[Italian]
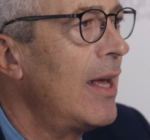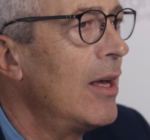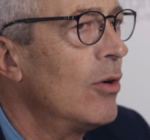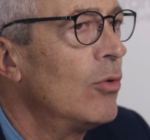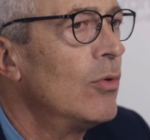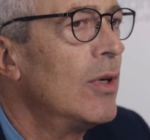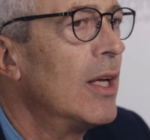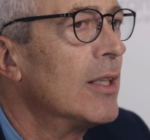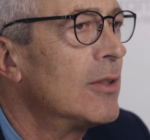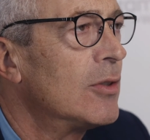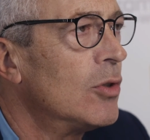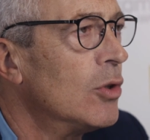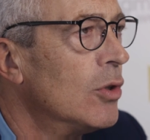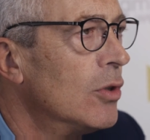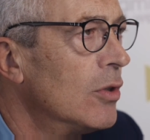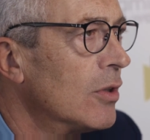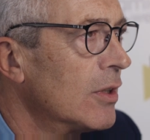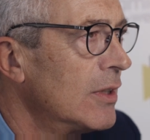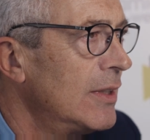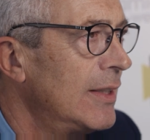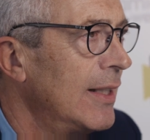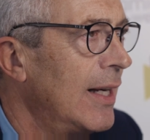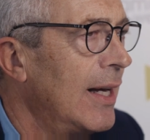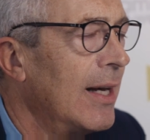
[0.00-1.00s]
è una
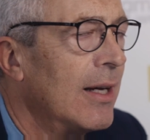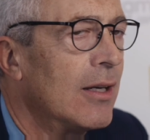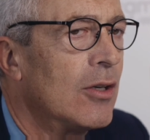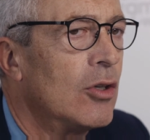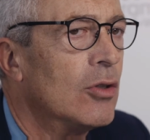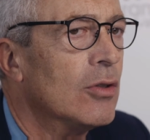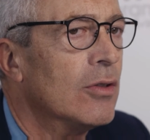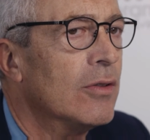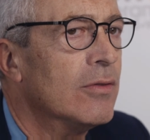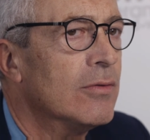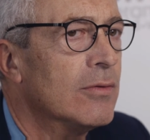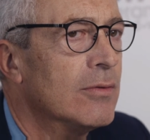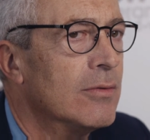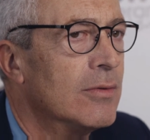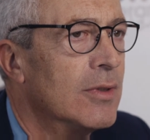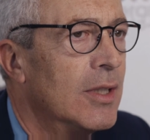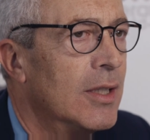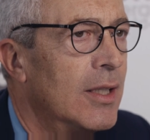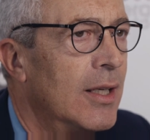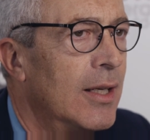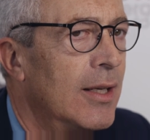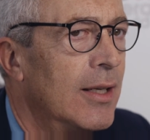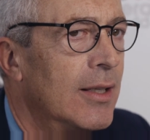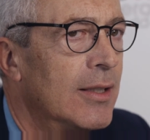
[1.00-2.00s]
torta
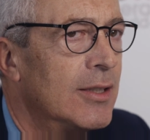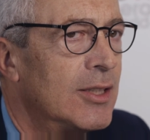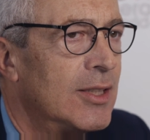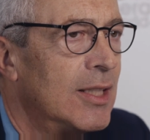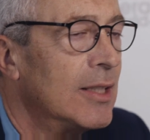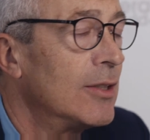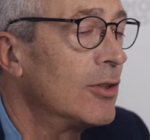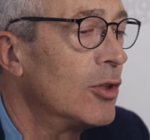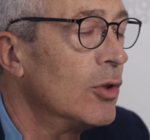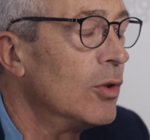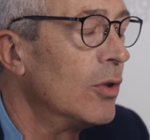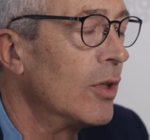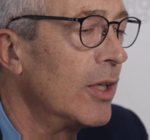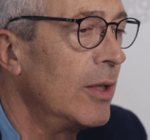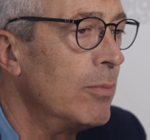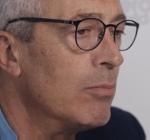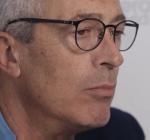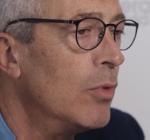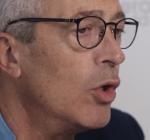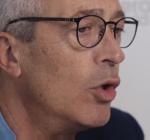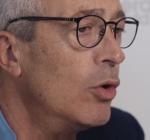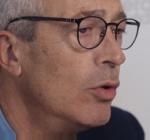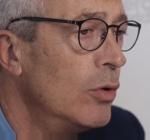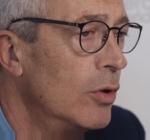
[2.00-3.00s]
con eh, settori
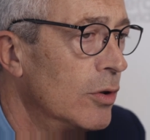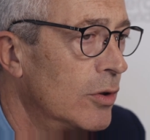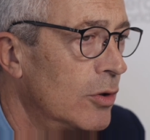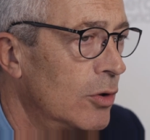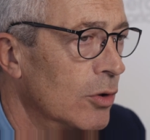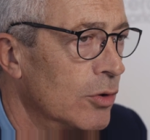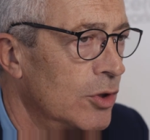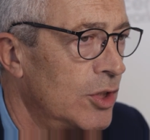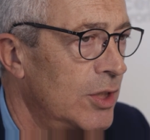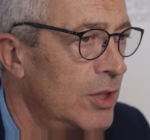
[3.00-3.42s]
molto